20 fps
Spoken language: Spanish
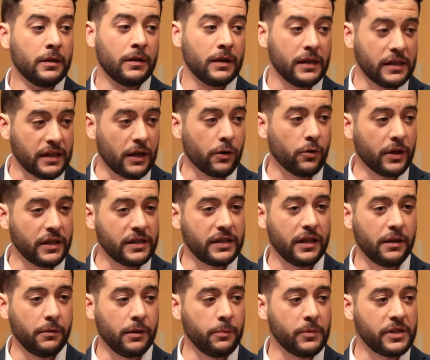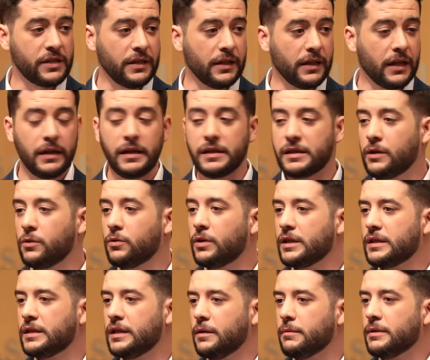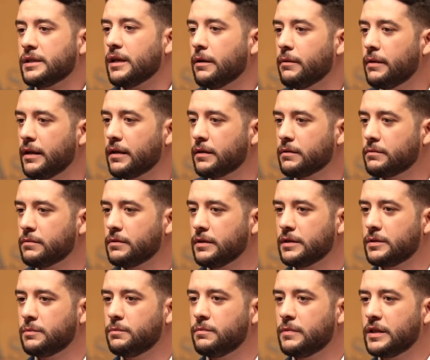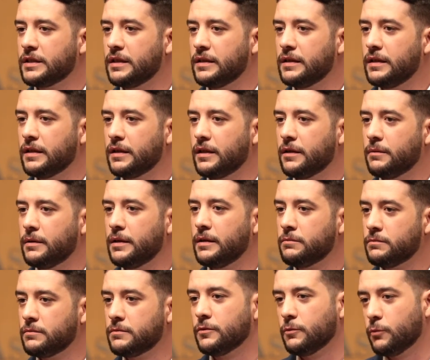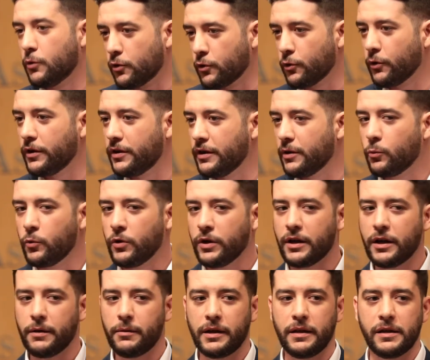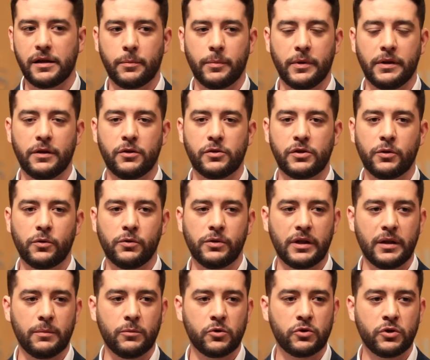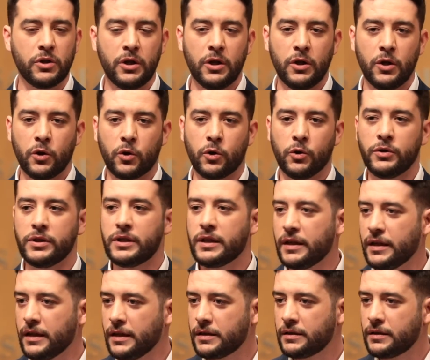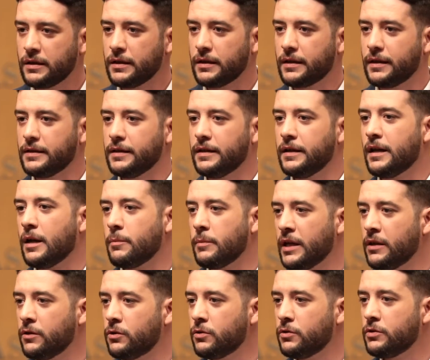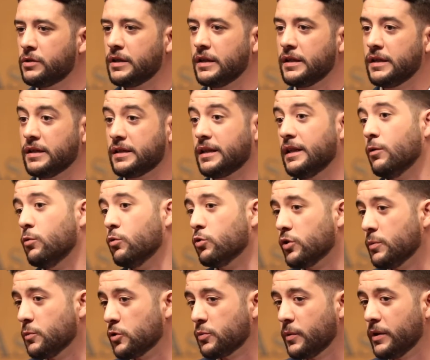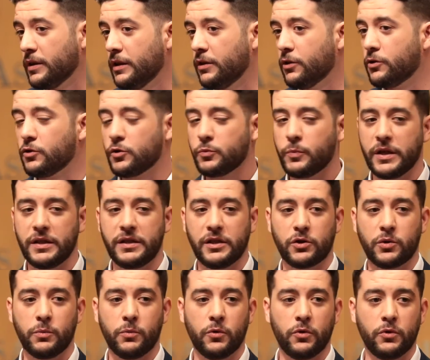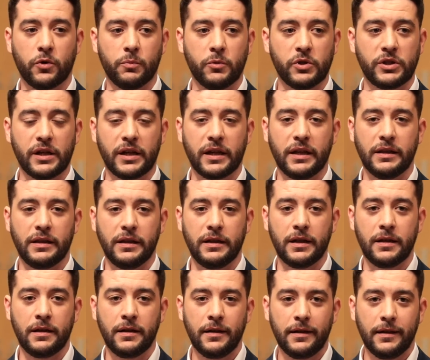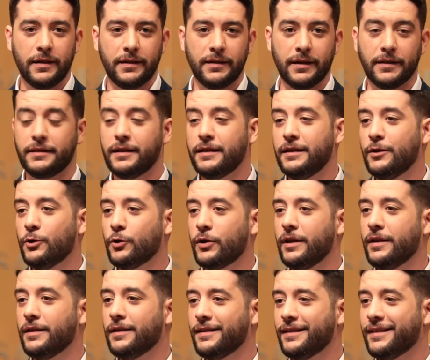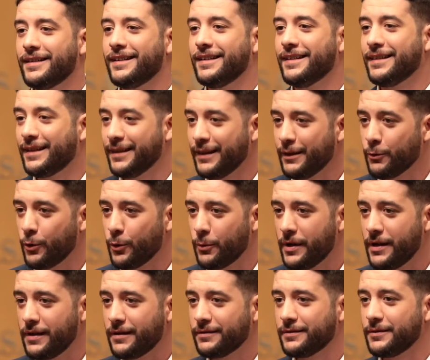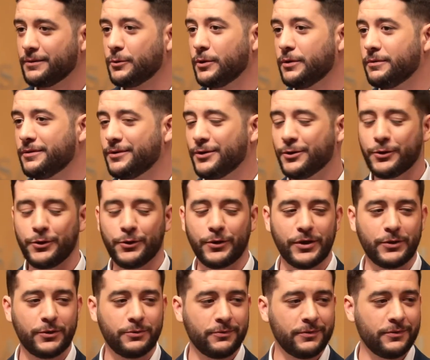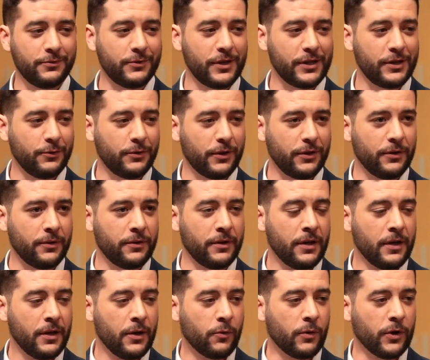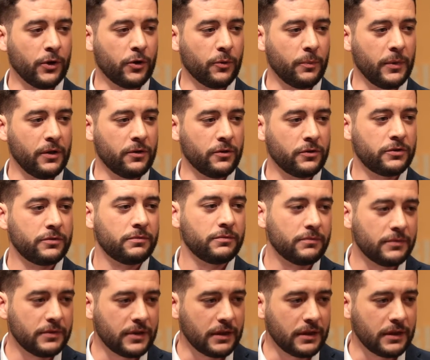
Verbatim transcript: es algo que se debe investigar y es algo que se debe saber. Es bastante grave, por no decir muy grave, que de repente nos encontremos con trenes eh, que tienen amianto, trenes que incluso hemos vendido a otros países como, es Argentina y han tenido que, devolver. Bueno, yo creo que es una situación cuanto menos,